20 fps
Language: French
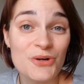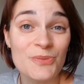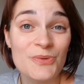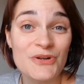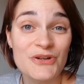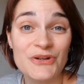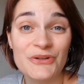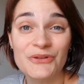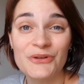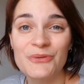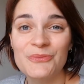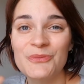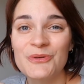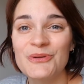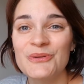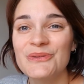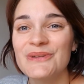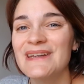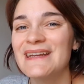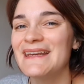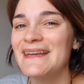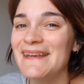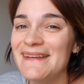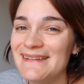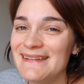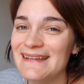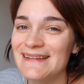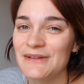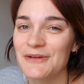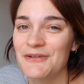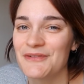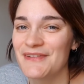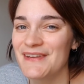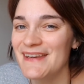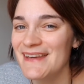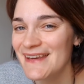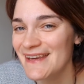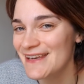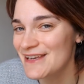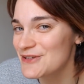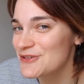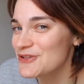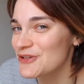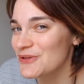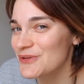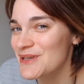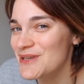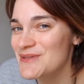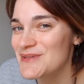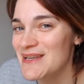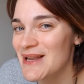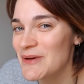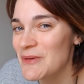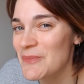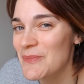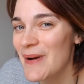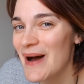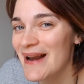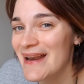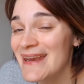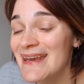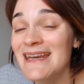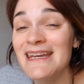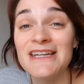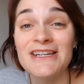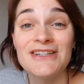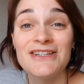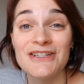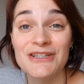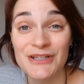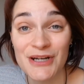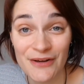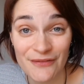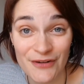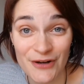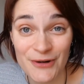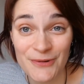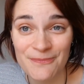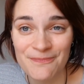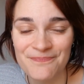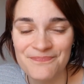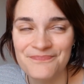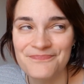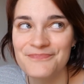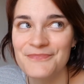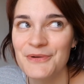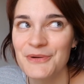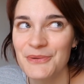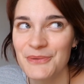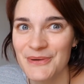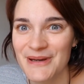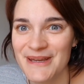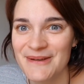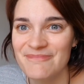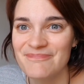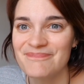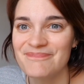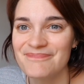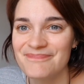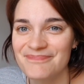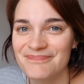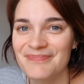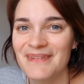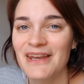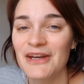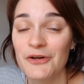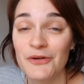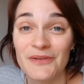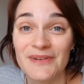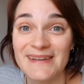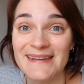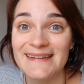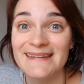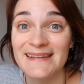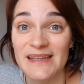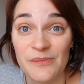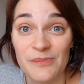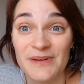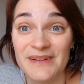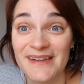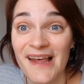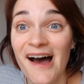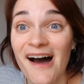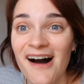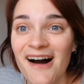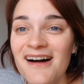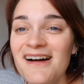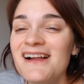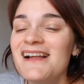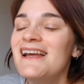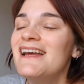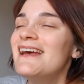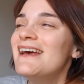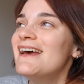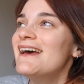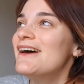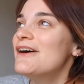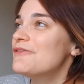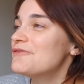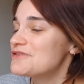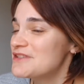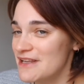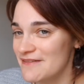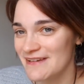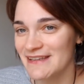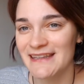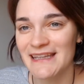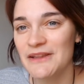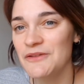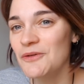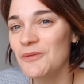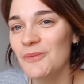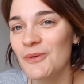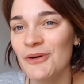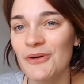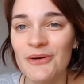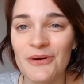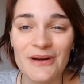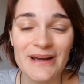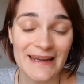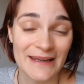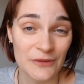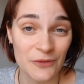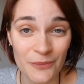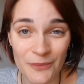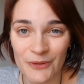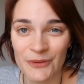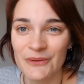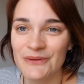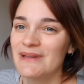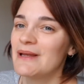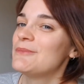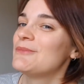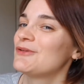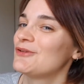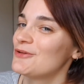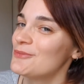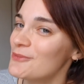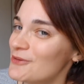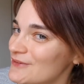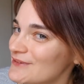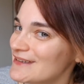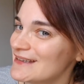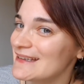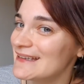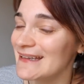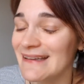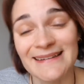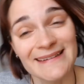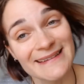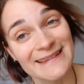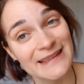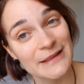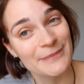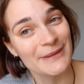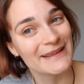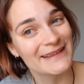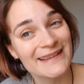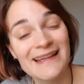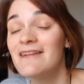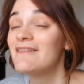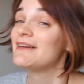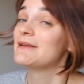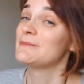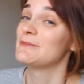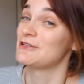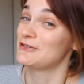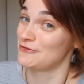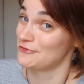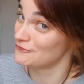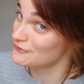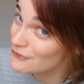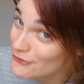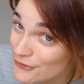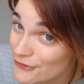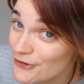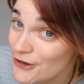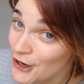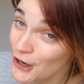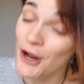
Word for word: Bonjour, tout le monde, ici Sophie et aujourd'hui nous allons parler cheveux. Oui, je sais, c'est bizarre. Hein. vous avez été nombreux et nombreuses à me demander qu'est-ce qui s'est passé avec mes cheveux,